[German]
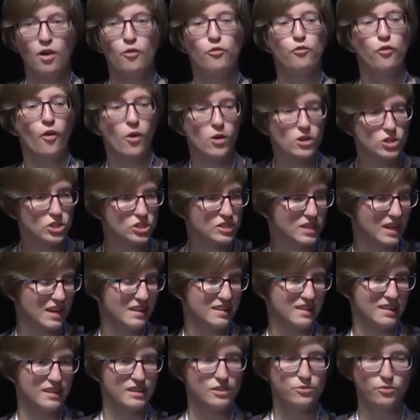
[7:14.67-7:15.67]

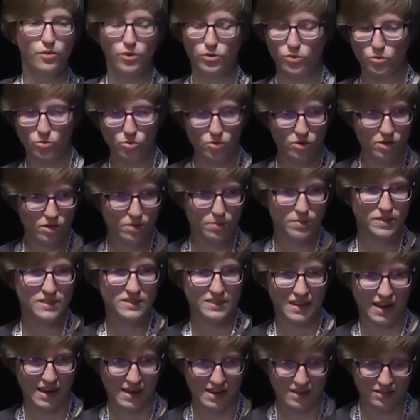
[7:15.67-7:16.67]
vollständig von Google
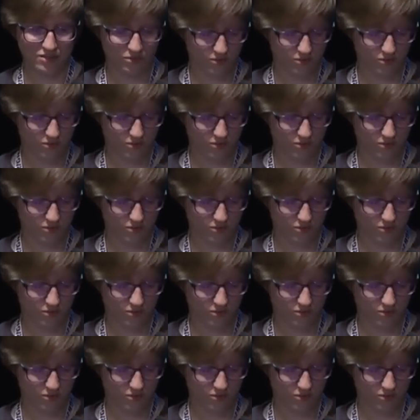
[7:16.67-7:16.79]
bezahlt